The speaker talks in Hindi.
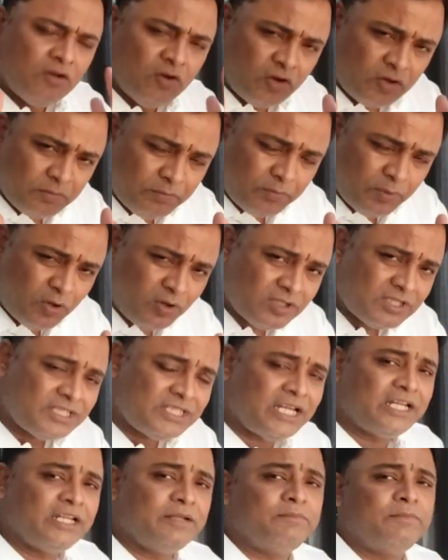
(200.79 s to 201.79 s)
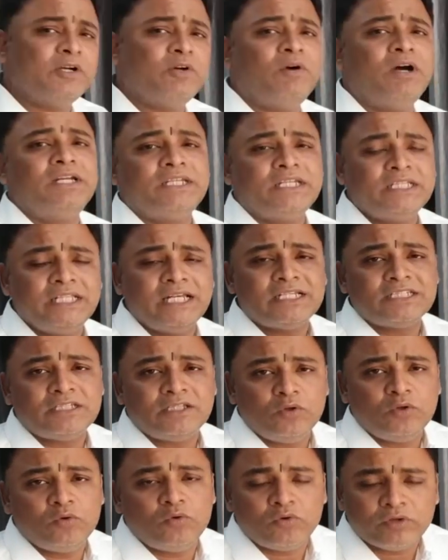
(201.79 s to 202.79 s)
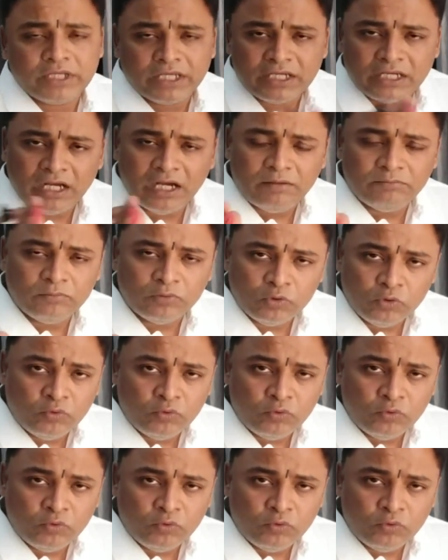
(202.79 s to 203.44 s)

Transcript: और बहुत सारे भगवान की दया से लोगों के काम